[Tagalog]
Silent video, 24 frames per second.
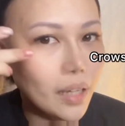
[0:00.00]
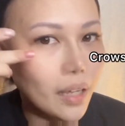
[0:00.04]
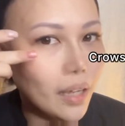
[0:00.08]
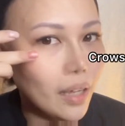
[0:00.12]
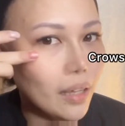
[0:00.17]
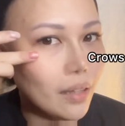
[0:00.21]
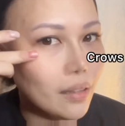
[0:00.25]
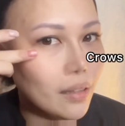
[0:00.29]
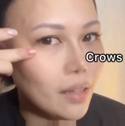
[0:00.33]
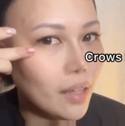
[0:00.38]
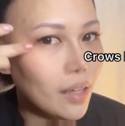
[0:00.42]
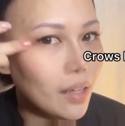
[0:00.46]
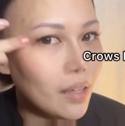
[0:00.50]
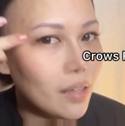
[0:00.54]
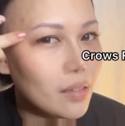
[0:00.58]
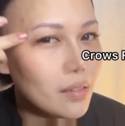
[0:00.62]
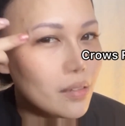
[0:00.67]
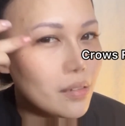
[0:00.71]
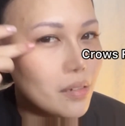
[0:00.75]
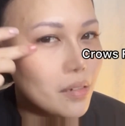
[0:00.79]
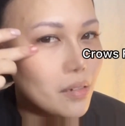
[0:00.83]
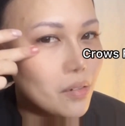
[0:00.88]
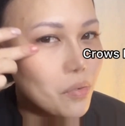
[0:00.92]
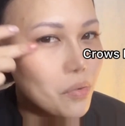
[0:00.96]
And then
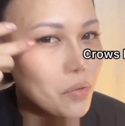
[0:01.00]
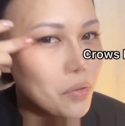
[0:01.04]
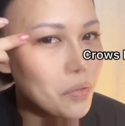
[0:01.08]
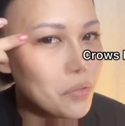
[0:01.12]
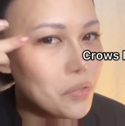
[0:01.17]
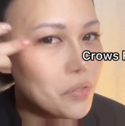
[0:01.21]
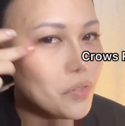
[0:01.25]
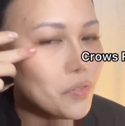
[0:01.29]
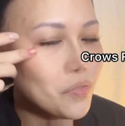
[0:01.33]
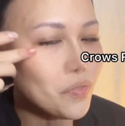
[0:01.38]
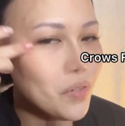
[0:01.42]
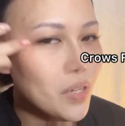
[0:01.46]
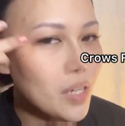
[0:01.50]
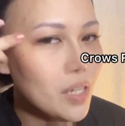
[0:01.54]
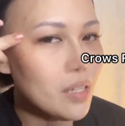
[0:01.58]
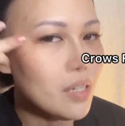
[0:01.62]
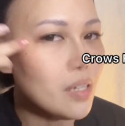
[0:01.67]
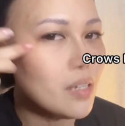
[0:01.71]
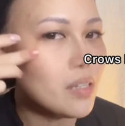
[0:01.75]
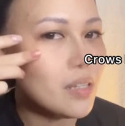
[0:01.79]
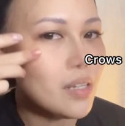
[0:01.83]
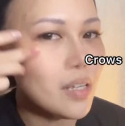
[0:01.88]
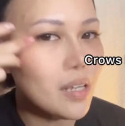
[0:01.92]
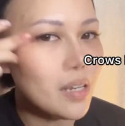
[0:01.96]
sa crow's feet,
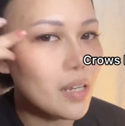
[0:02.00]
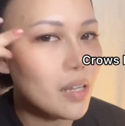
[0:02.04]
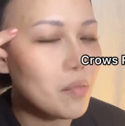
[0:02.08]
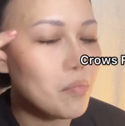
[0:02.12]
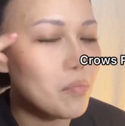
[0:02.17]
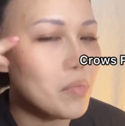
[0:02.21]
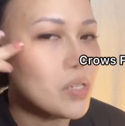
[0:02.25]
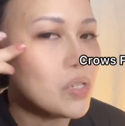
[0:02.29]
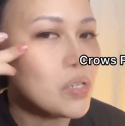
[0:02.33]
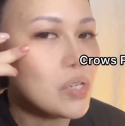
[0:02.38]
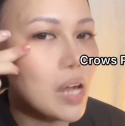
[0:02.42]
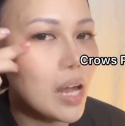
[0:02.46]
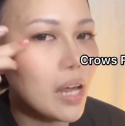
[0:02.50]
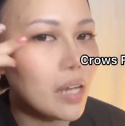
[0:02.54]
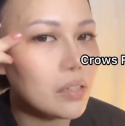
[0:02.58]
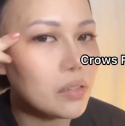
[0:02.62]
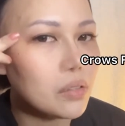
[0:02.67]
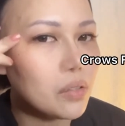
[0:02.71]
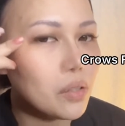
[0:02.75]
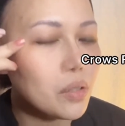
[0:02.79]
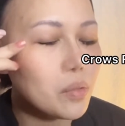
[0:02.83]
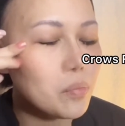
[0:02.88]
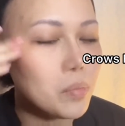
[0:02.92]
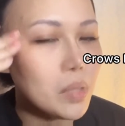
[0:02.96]
hindi din
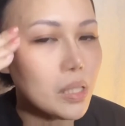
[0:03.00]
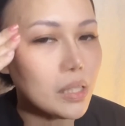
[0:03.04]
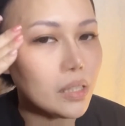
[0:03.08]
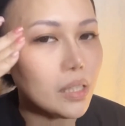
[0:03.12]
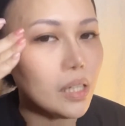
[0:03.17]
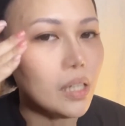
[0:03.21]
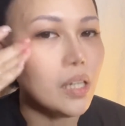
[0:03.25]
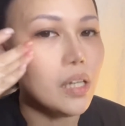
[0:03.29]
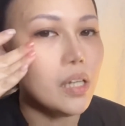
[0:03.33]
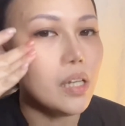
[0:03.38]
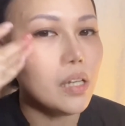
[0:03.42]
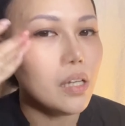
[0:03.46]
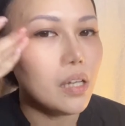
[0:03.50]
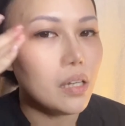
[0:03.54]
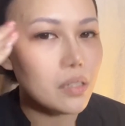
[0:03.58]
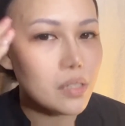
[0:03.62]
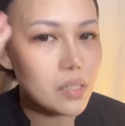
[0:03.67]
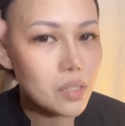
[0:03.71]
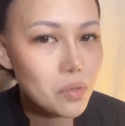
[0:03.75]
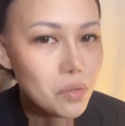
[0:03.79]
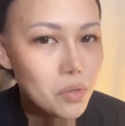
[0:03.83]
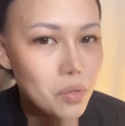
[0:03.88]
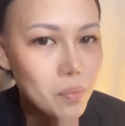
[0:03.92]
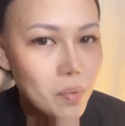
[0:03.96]
masyado but
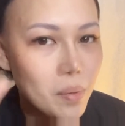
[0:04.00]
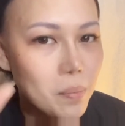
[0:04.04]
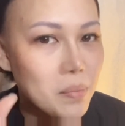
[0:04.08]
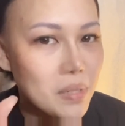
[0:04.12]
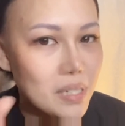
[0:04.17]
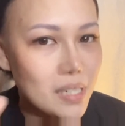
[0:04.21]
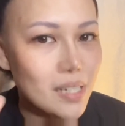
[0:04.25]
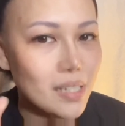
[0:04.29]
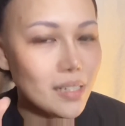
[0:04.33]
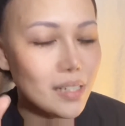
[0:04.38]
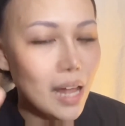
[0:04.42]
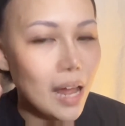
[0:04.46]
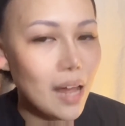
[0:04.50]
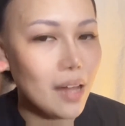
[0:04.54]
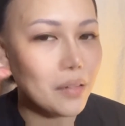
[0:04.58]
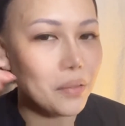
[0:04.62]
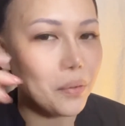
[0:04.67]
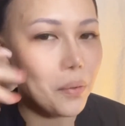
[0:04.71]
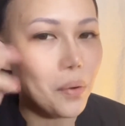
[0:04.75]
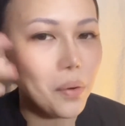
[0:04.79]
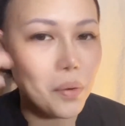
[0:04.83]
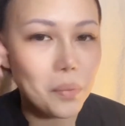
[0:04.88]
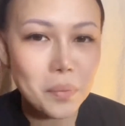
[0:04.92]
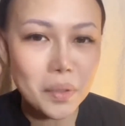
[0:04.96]
siguro papasadahan
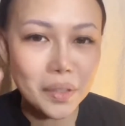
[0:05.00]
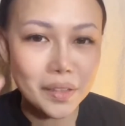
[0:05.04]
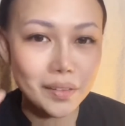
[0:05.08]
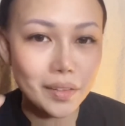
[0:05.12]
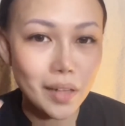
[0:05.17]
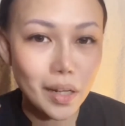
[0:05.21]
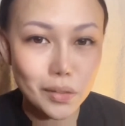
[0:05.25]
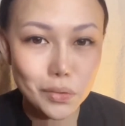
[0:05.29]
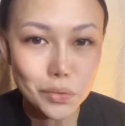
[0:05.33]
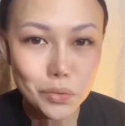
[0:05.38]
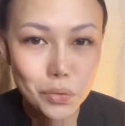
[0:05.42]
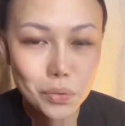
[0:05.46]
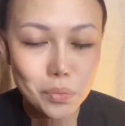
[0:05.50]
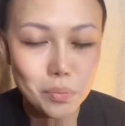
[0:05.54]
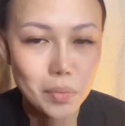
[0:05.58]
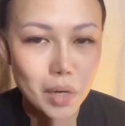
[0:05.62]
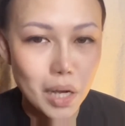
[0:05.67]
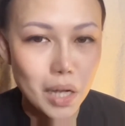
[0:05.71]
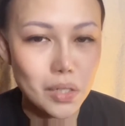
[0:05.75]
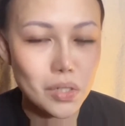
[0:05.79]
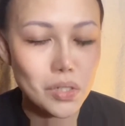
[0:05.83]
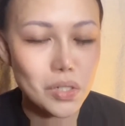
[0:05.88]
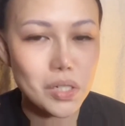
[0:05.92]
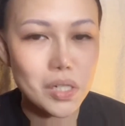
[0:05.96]
ko but not too much.